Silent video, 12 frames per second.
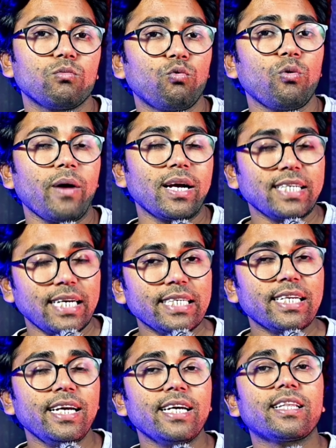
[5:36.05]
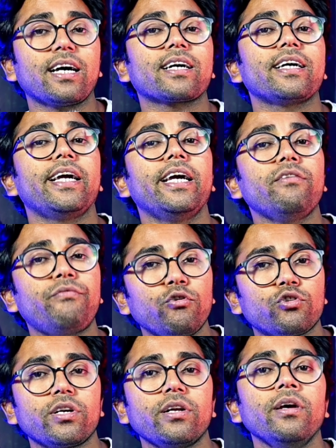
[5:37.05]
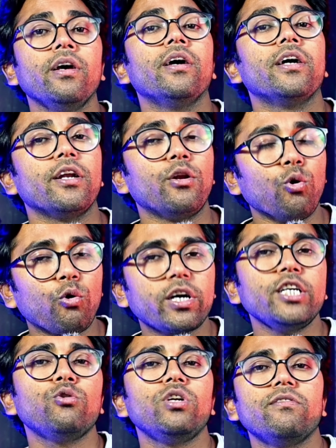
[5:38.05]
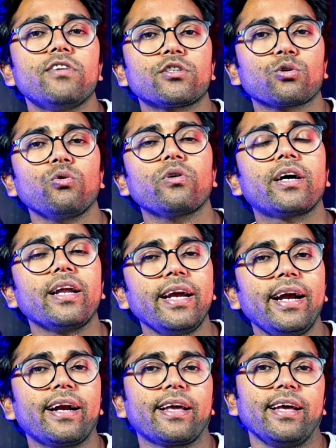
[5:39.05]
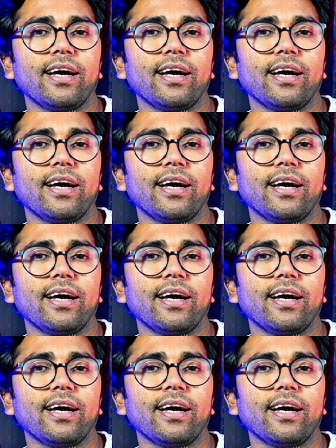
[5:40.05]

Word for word: वो महज इसलिए ताकि इन फ्यूचर लोकल यूनिवर्स को क्रिएट